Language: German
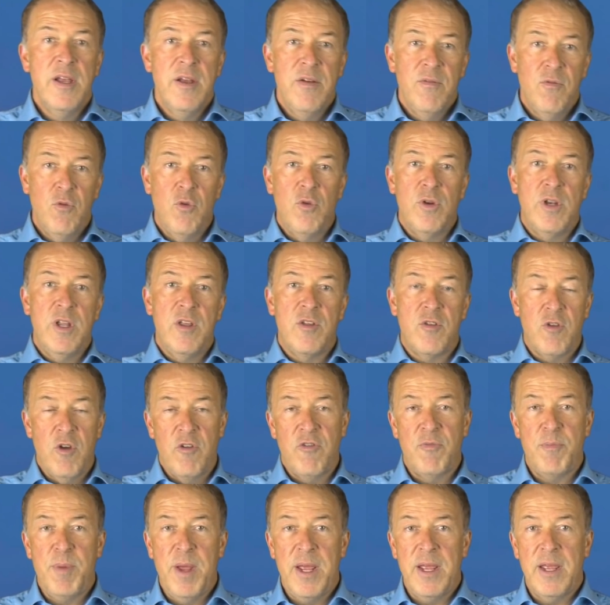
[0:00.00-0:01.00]
wo die
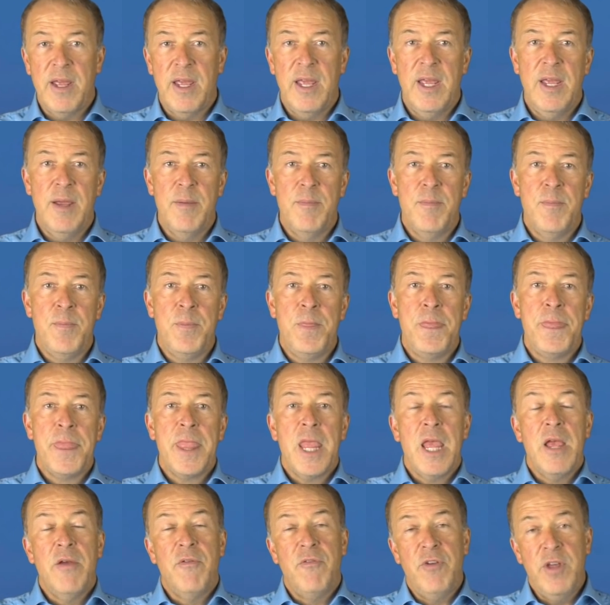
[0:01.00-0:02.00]
Softbank eben
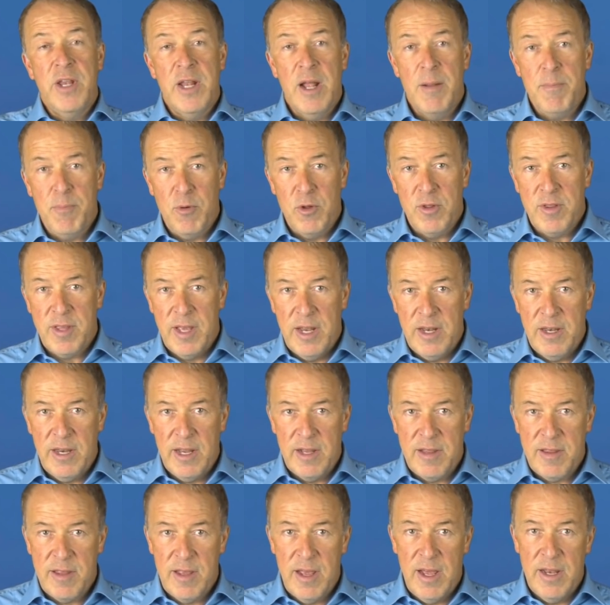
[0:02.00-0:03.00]
viereinhalb Prozent
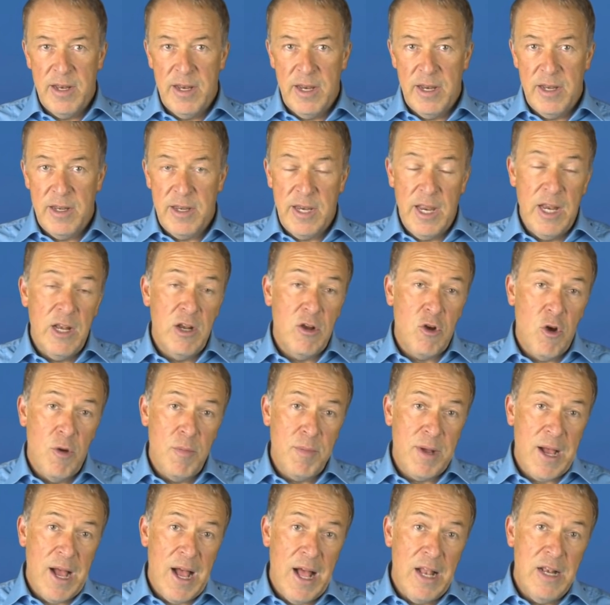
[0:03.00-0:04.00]
jetzt an der
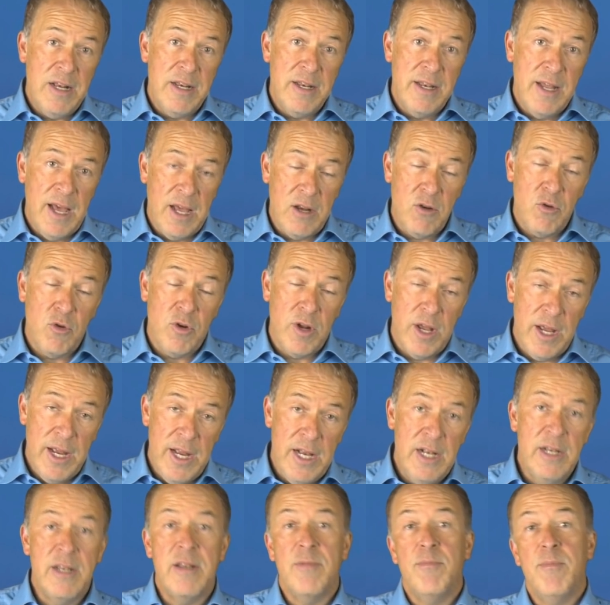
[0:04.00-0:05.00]
Telekom gehalten hat oder
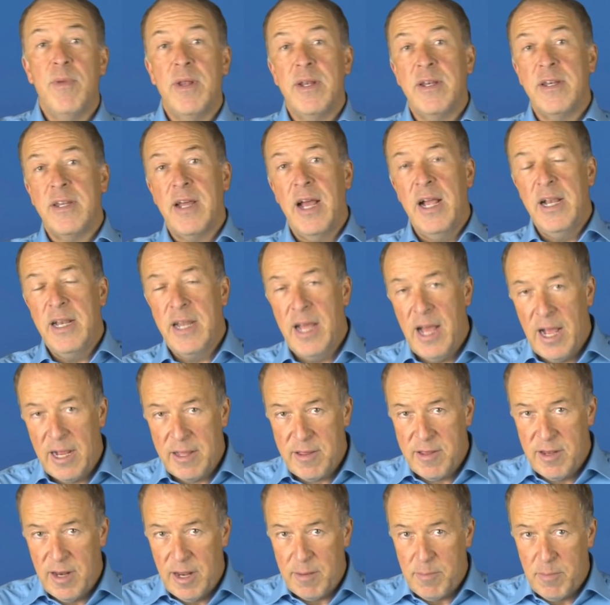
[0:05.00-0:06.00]
hält. Man Teil der
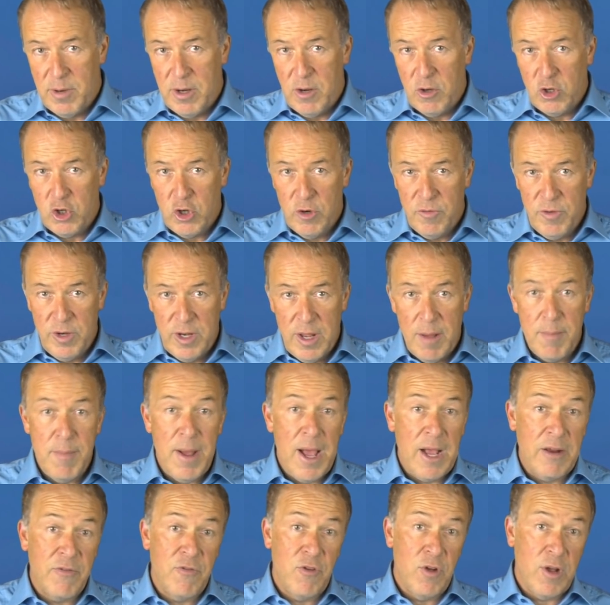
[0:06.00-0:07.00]
Aktien hat man auch schon wieder am
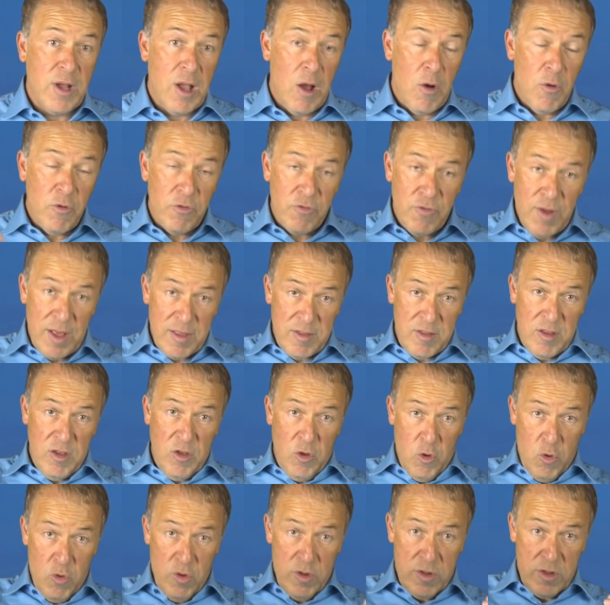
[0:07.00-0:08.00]
Markt verkauft, was die
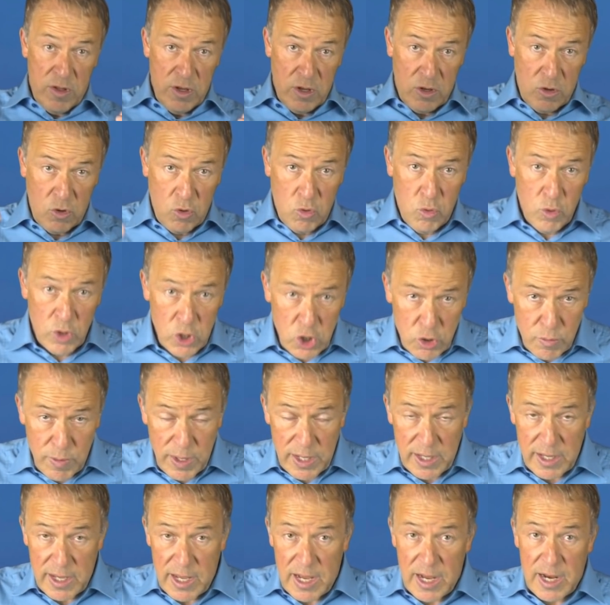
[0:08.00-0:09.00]
jüngste
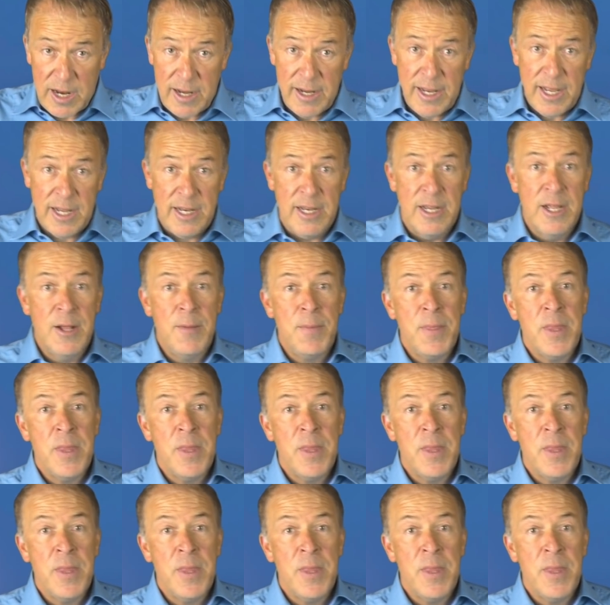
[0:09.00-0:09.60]
Kursschwäche erklärt,